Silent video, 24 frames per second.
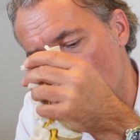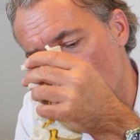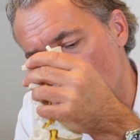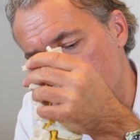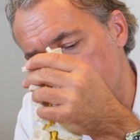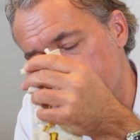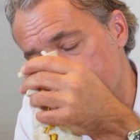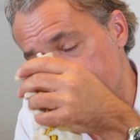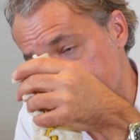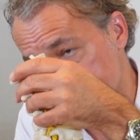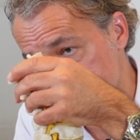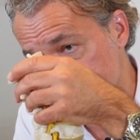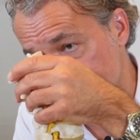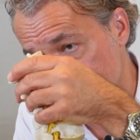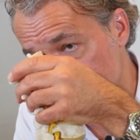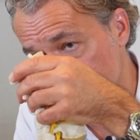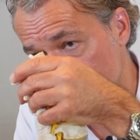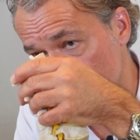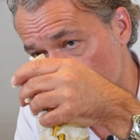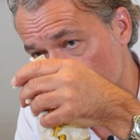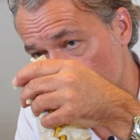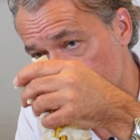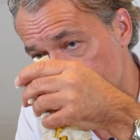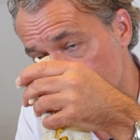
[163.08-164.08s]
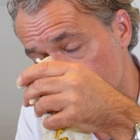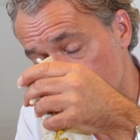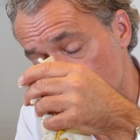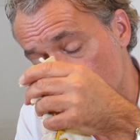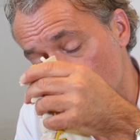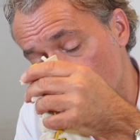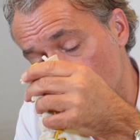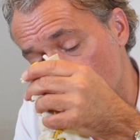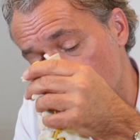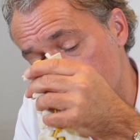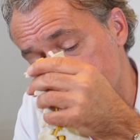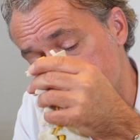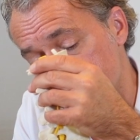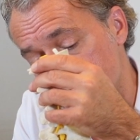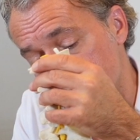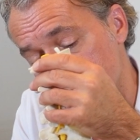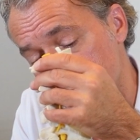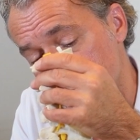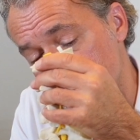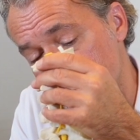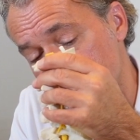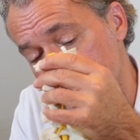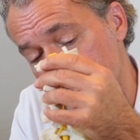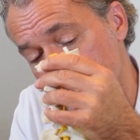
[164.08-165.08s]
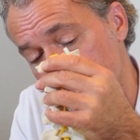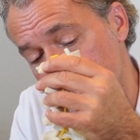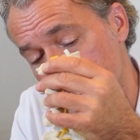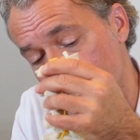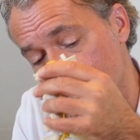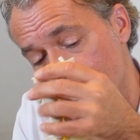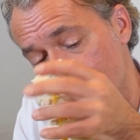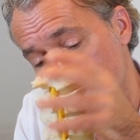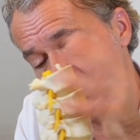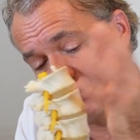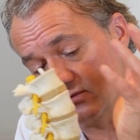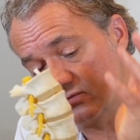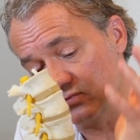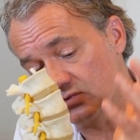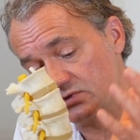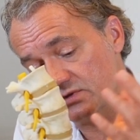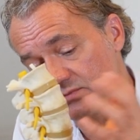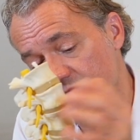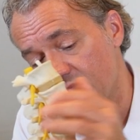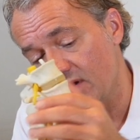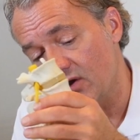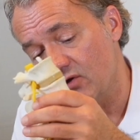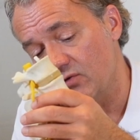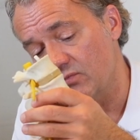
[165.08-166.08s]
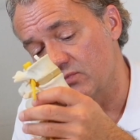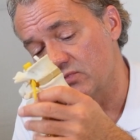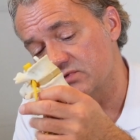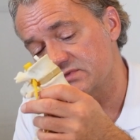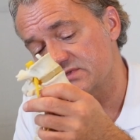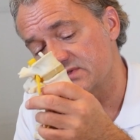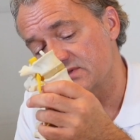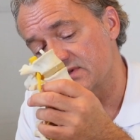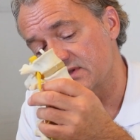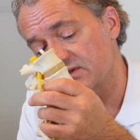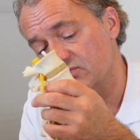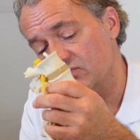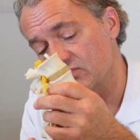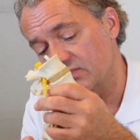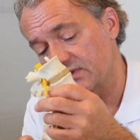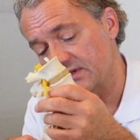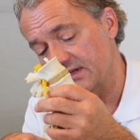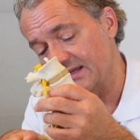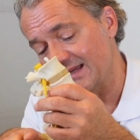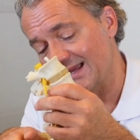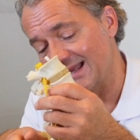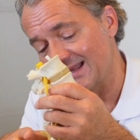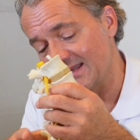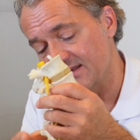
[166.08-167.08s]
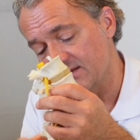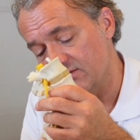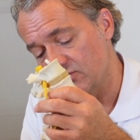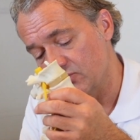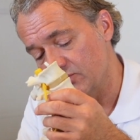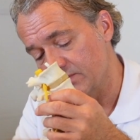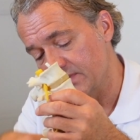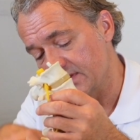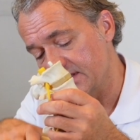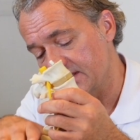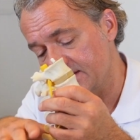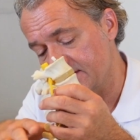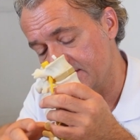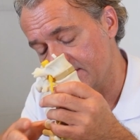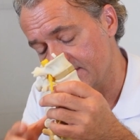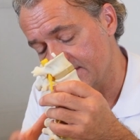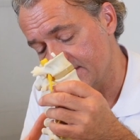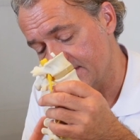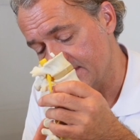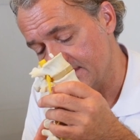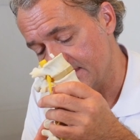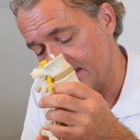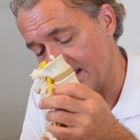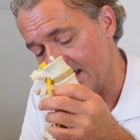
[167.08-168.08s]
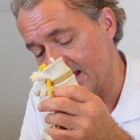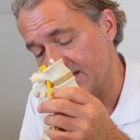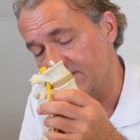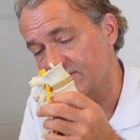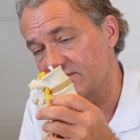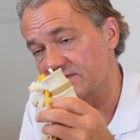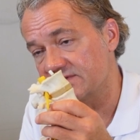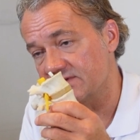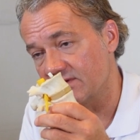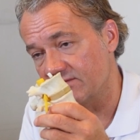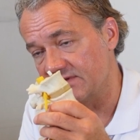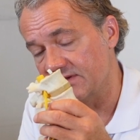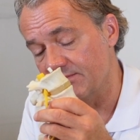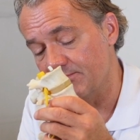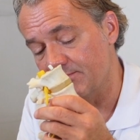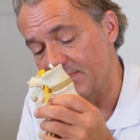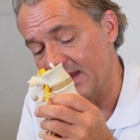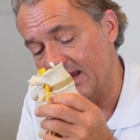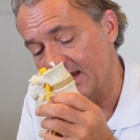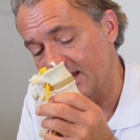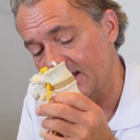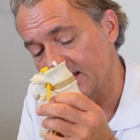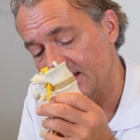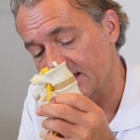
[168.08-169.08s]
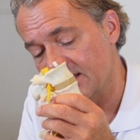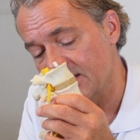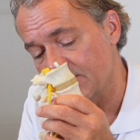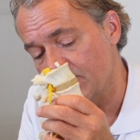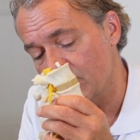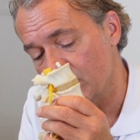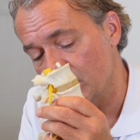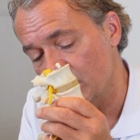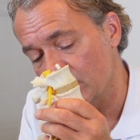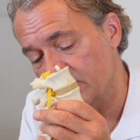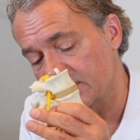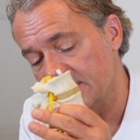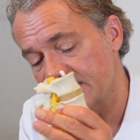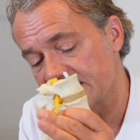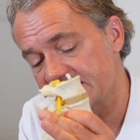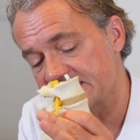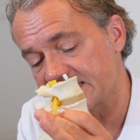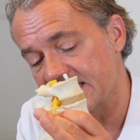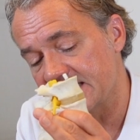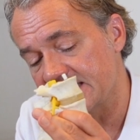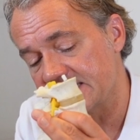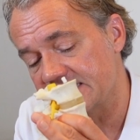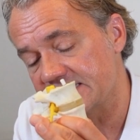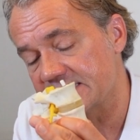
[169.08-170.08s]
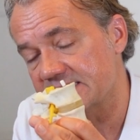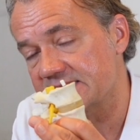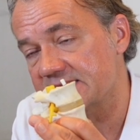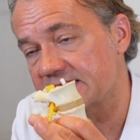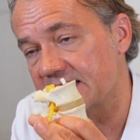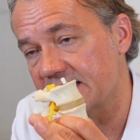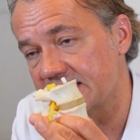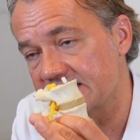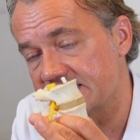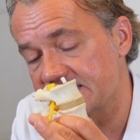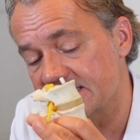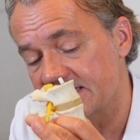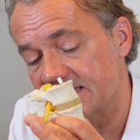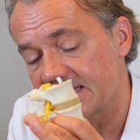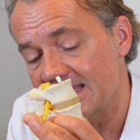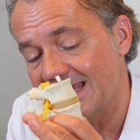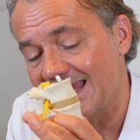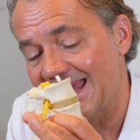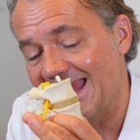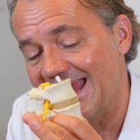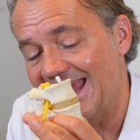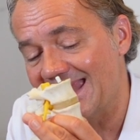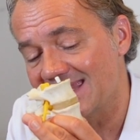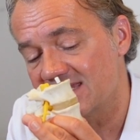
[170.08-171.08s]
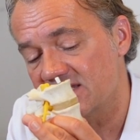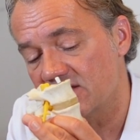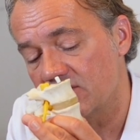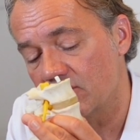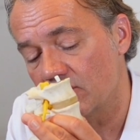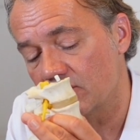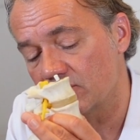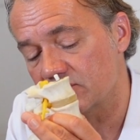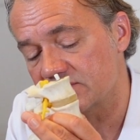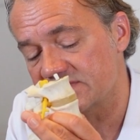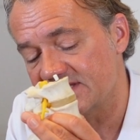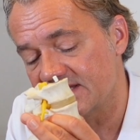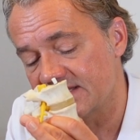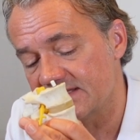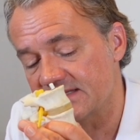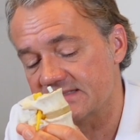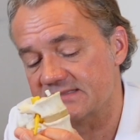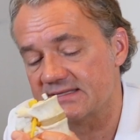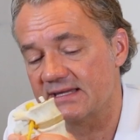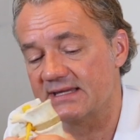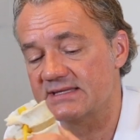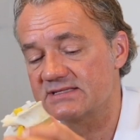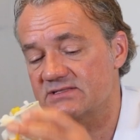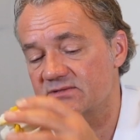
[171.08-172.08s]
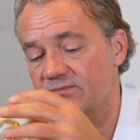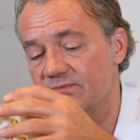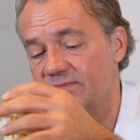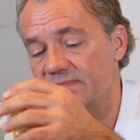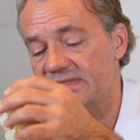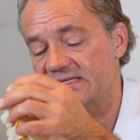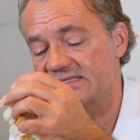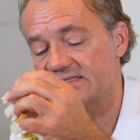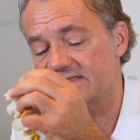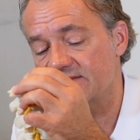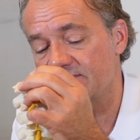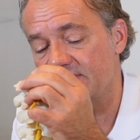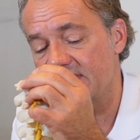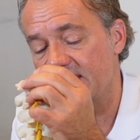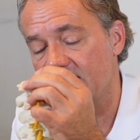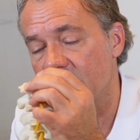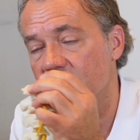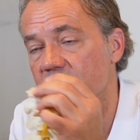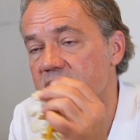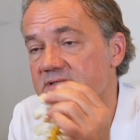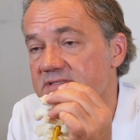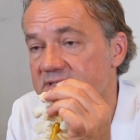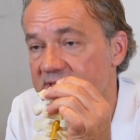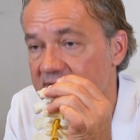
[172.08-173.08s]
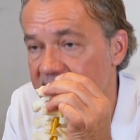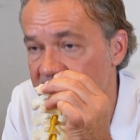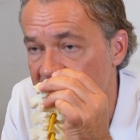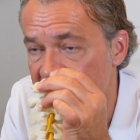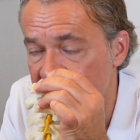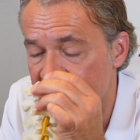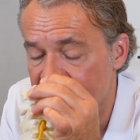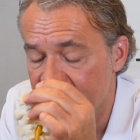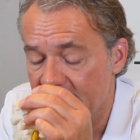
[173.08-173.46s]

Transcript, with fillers: Und das ist nicht gut und eine gute Bauchmuskulatur kann über Einfluss auf die Beckenkippung letztendlich das Ganze entlordosieren, das heißt so ein bisschen mehr aus dem